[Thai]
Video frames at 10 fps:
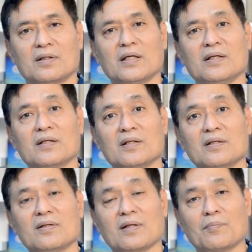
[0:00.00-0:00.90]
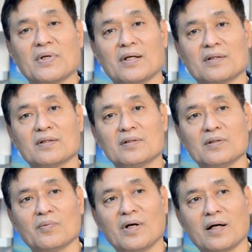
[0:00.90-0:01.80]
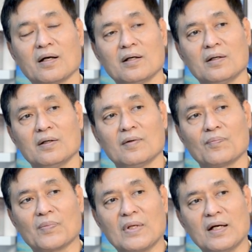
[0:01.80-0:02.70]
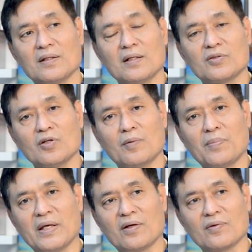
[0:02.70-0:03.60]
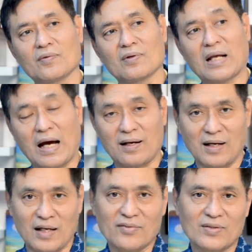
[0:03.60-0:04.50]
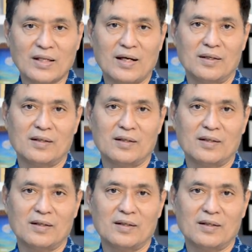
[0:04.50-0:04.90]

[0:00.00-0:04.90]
ในเรื่องที่สำคัญก็คือว่าถ้าท่านชอบเพลงหลากหลายสไตล์